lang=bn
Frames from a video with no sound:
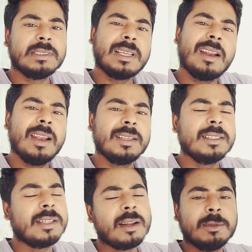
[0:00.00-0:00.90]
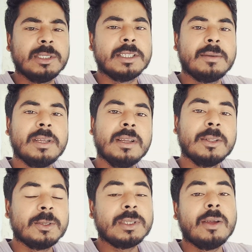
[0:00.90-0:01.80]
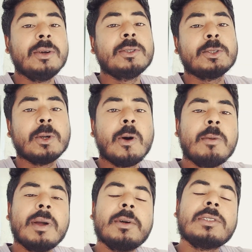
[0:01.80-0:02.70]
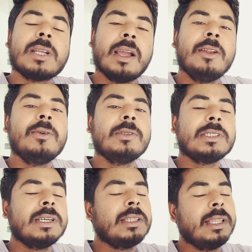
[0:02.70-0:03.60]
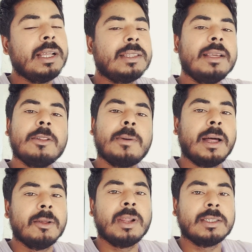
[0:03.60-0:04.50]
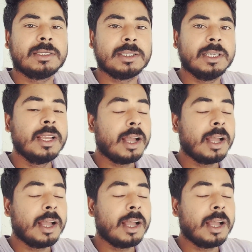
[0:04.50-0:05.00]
যারা লেজেন তারা বুঝে যাবে তো যাই হোক সোহম এবং সায়নী ঘোষকে দেখতে কিন্তু ভালো লাগছে